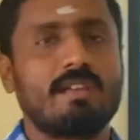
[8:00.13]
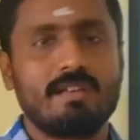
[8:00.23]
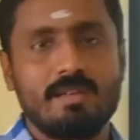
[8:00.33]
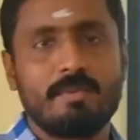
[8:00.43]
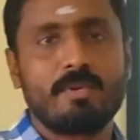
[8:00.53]
தான்
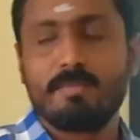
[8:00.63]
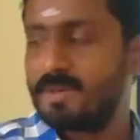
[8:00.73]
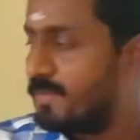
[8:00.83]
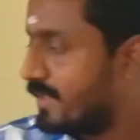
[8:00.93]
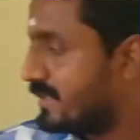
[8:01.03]
இப்போ
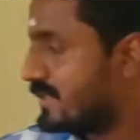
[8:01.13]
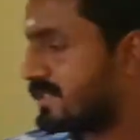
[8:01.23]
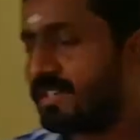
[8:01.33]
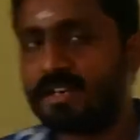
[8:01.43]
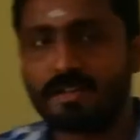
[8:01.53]
ஹியூமன்
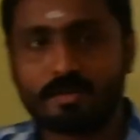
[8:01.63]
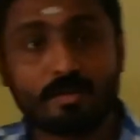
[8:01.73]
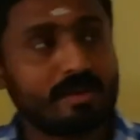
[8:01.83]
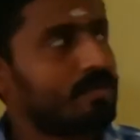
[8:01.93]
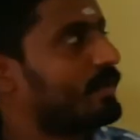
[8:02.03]
ஃபெர்டிலைசேஷனை நான்
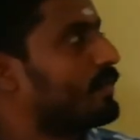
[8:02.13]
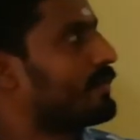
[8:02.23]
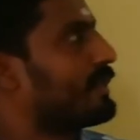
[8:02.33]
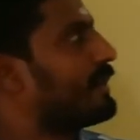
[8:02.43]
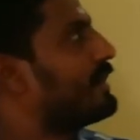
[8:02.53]
குளோனிங்குள்ளே கொண்டு
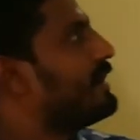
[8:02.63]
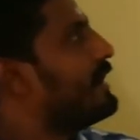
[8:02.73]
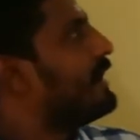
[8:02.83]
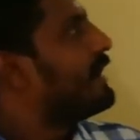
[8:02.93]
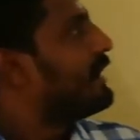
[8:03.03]
வந்தேன்
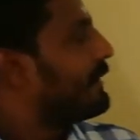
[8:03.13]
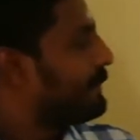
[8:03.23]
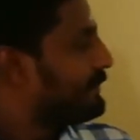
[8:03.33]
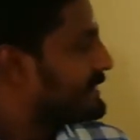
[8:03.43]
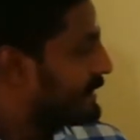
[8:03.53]
um,
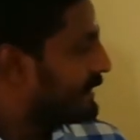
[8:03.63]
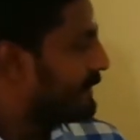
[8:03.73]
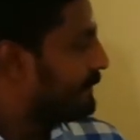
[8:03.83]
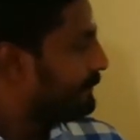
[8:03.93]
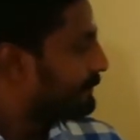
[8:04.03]
சரி
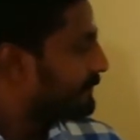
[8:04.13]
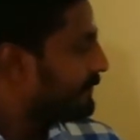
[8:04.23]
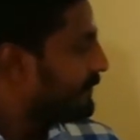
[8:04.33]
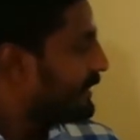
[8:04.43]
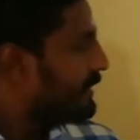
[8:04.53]

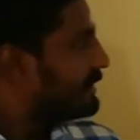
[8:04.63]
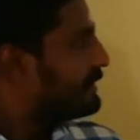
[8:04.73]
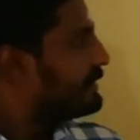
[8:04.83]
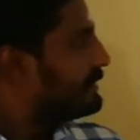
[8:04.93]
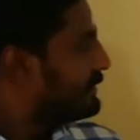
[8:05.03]

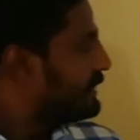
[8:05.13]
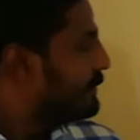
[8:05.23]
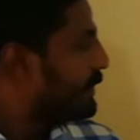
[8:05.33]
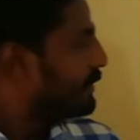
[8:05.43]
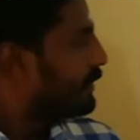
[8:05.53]

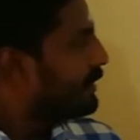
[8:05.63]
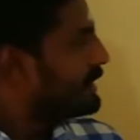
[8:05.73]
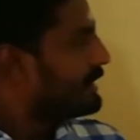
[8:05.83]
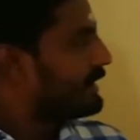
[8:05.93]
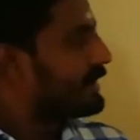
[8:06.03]
இப்போ
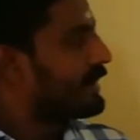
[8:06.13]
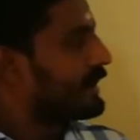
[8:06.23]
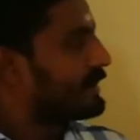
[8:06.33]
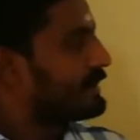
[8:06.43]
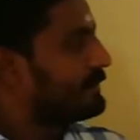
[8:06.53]
குளோனிங்கில் என்ன
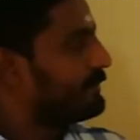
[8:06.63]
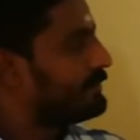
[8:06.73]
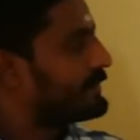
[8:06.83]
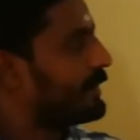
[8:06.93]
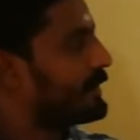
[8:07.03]
நடக்குது
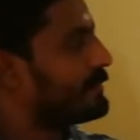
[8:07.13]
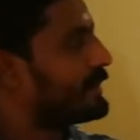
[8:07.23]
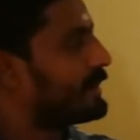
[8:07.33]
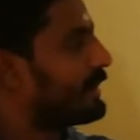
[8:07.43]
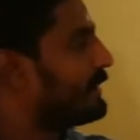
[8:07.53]
அப்படின்னு பார்த்தீங்கன்னா